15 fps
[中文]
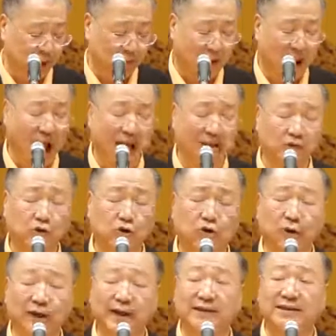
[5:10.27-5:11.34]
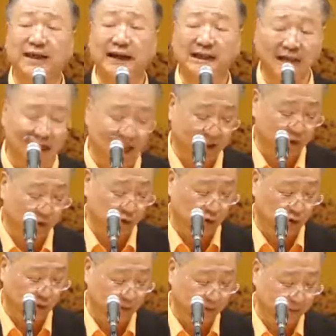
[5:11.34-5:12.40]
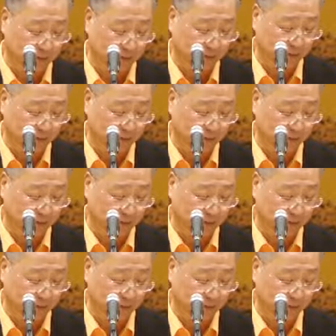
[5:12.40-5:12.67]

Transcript: 盘腿在那里坐着，